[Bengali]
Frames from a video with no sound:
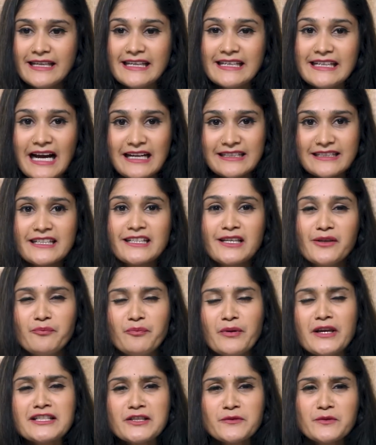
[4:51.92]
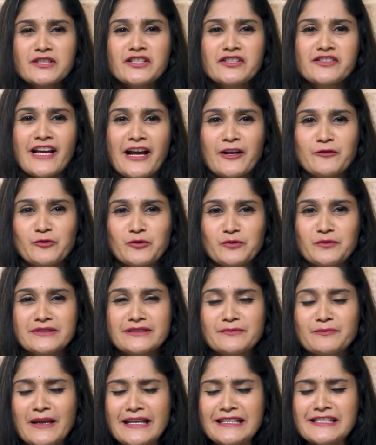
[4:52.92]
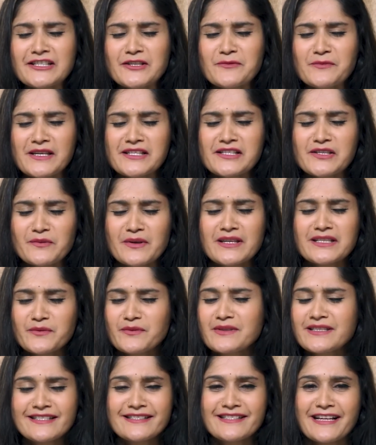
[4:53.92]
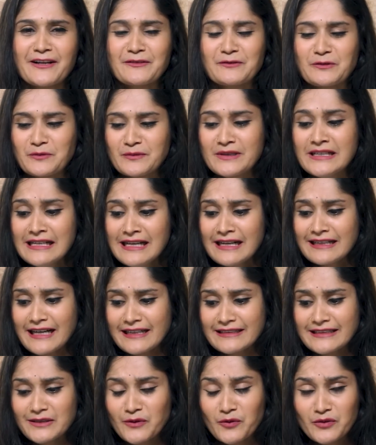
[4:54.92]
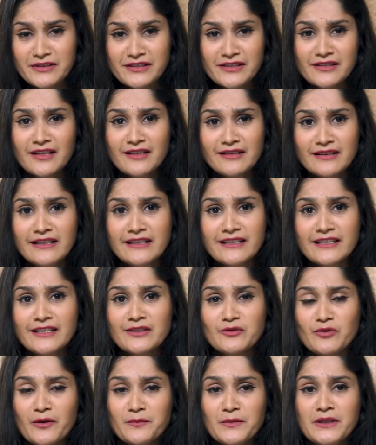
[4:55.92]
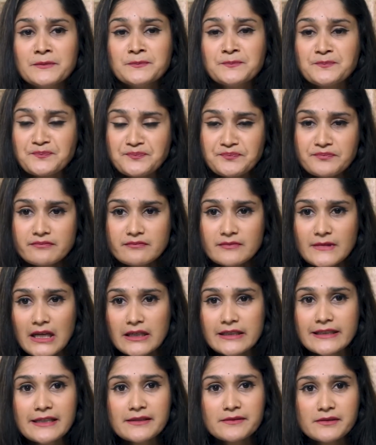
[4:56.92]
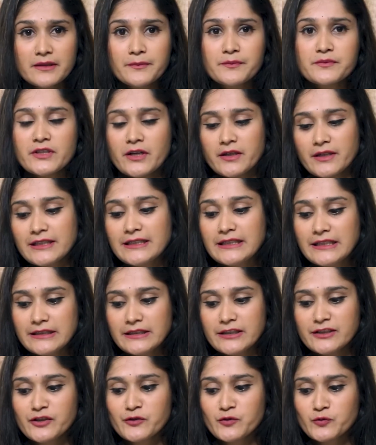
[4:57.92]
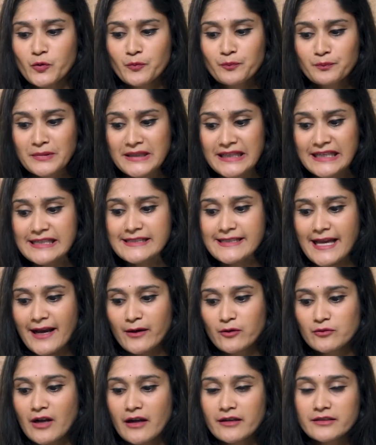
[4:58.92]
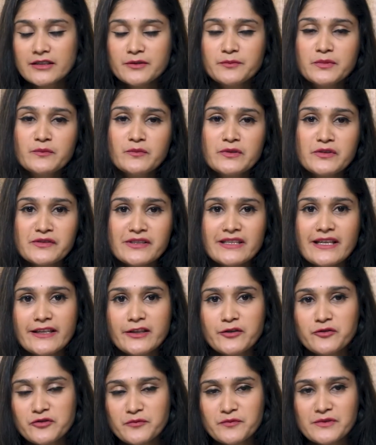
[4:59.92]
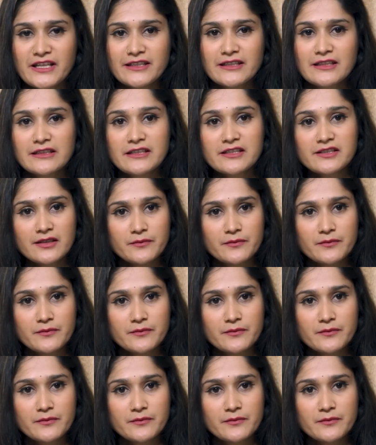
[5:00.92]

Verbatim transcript: এই গানটাকে বেশি বেশি শেয়ার করবেন বেশি বেশি বেশি বেশি শেয়ার করবেন গানের অরিজিনাল লিঙ্ক কিন্তু আমি ডেসক্রিপশানে দিয়ে দিয়েছি সো প্লিজ এখন আর টিভি মিউজিক ইউটিউব চ্যানেলকে